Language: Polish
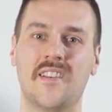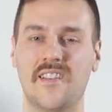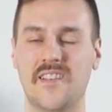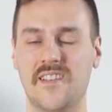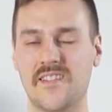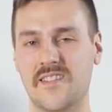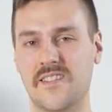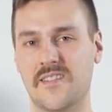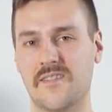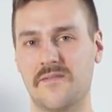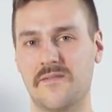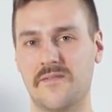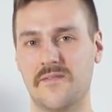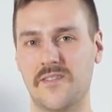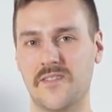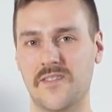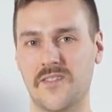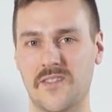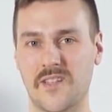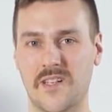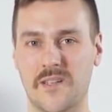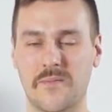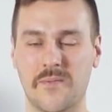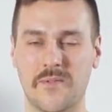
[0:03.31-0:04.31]
Jestem
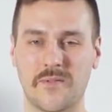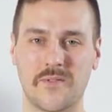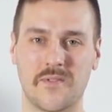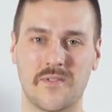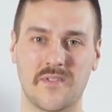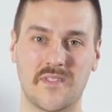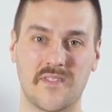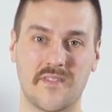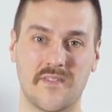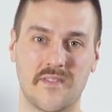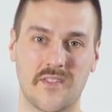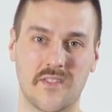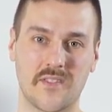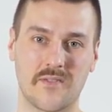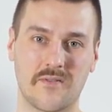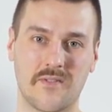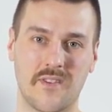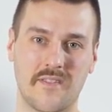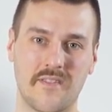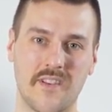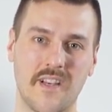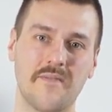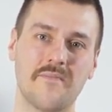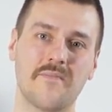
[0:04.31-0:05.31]
fizjoterapeutą z
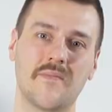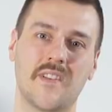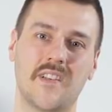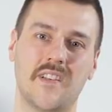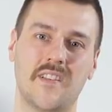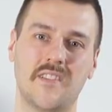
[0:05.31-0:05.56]
Wrocławia